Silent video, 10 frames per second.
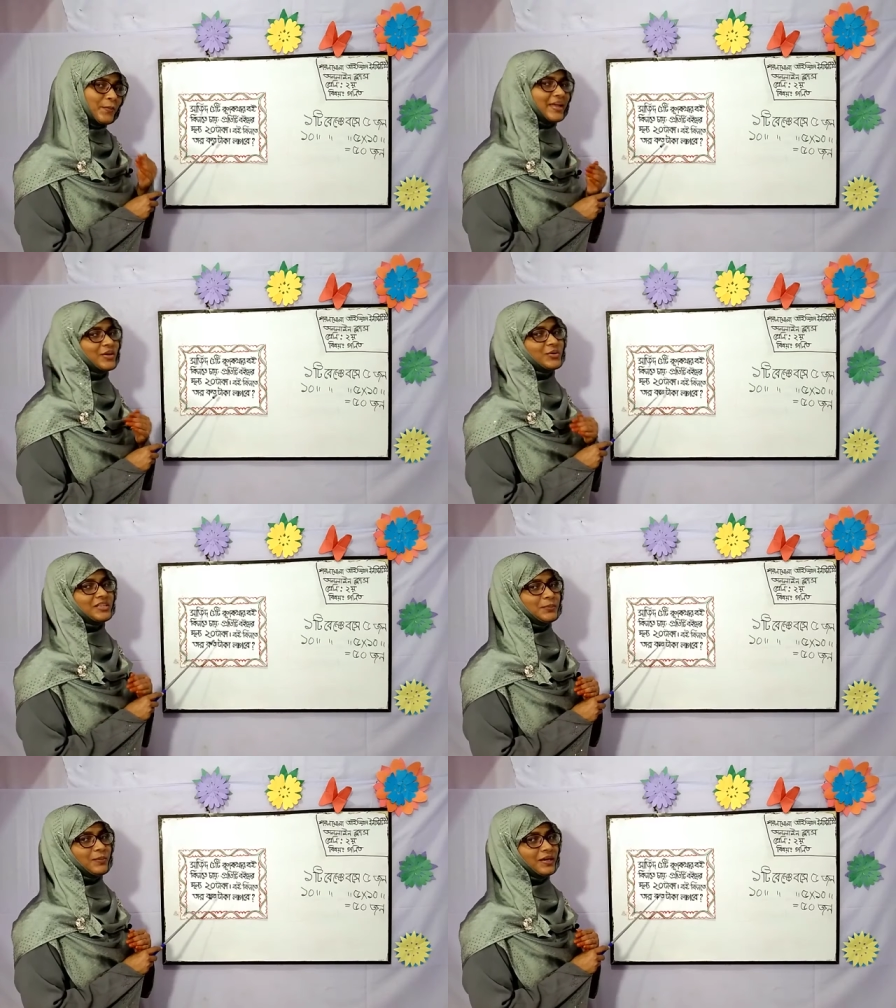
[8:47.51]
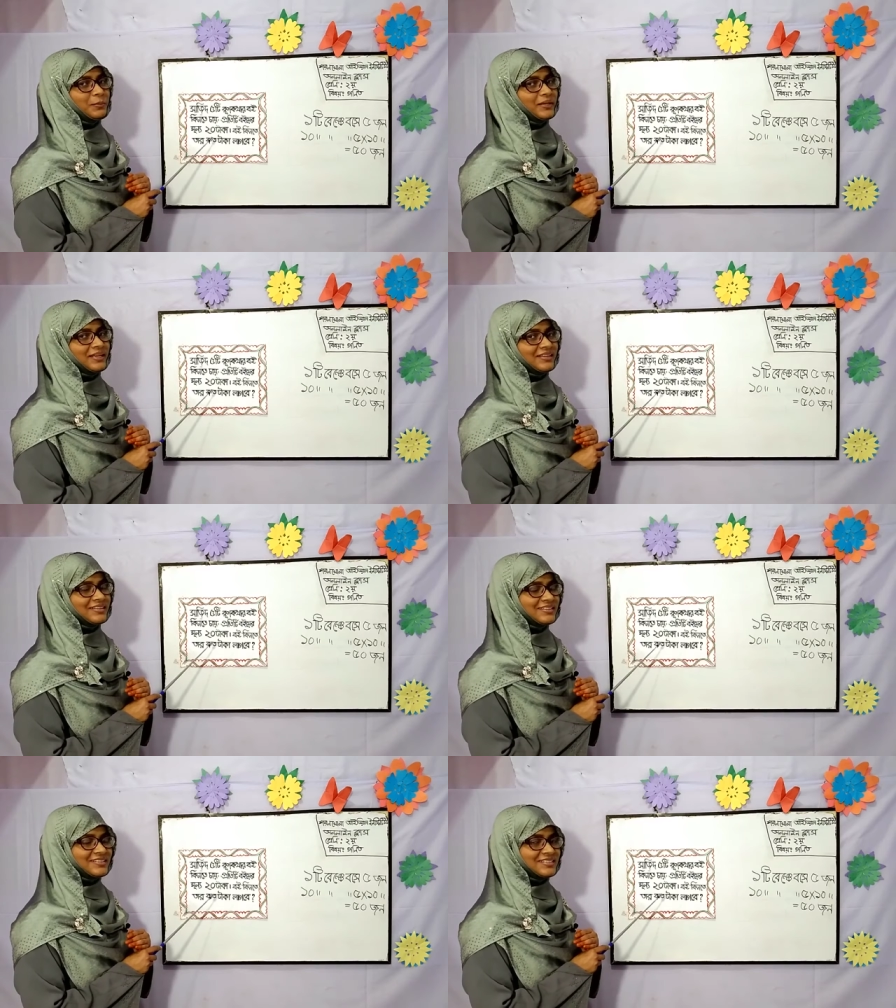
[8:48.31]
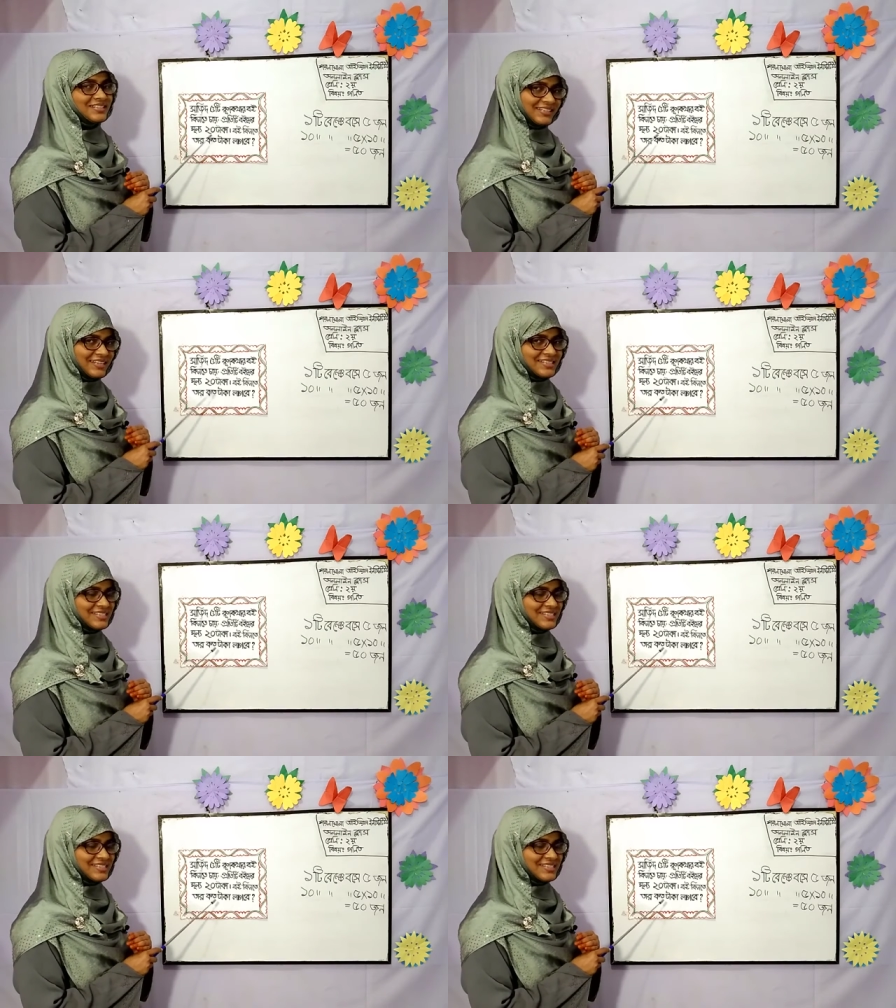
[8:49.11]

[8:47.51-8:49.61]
বের করতে পারবে ঠিক